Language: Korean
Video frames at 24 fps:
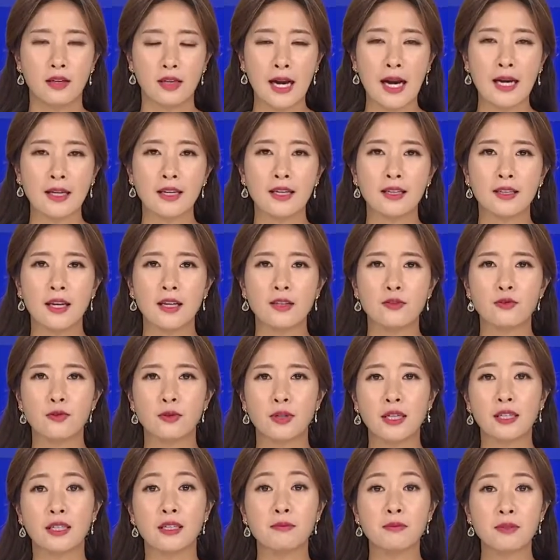가계
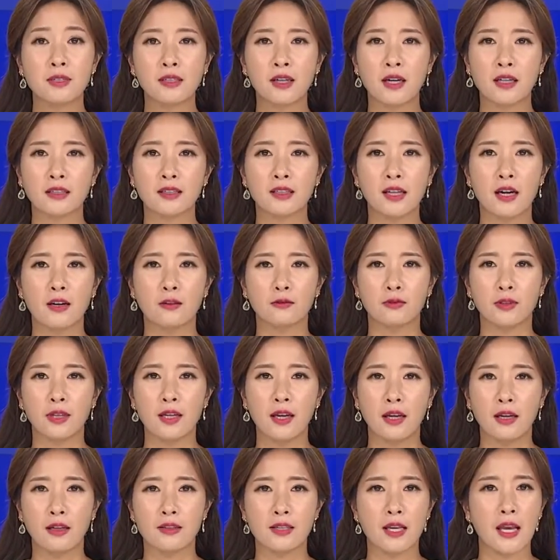대출이 급증하는
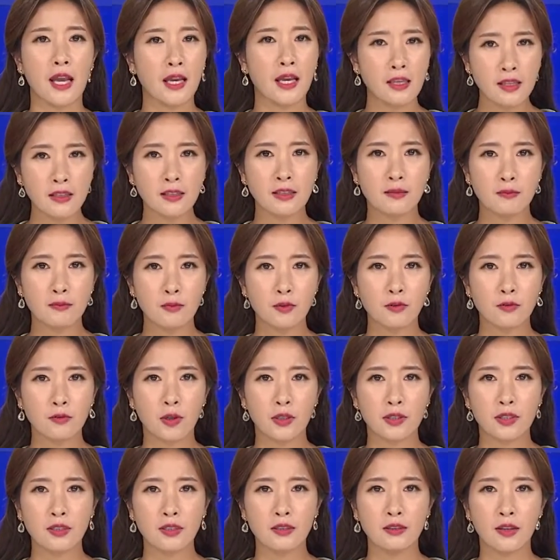가운데
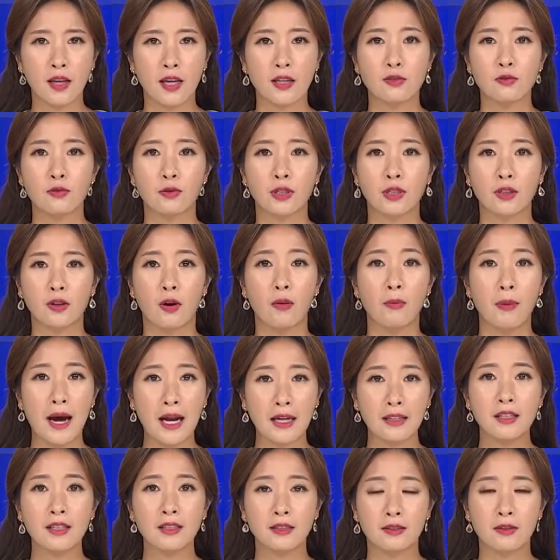제2금융권은 대출이 더
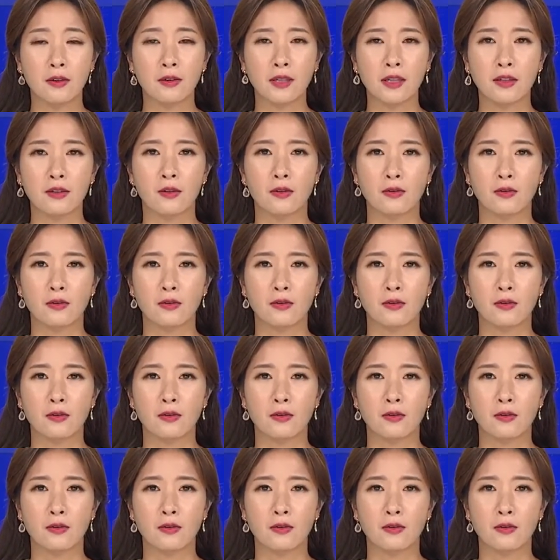많이 늘어난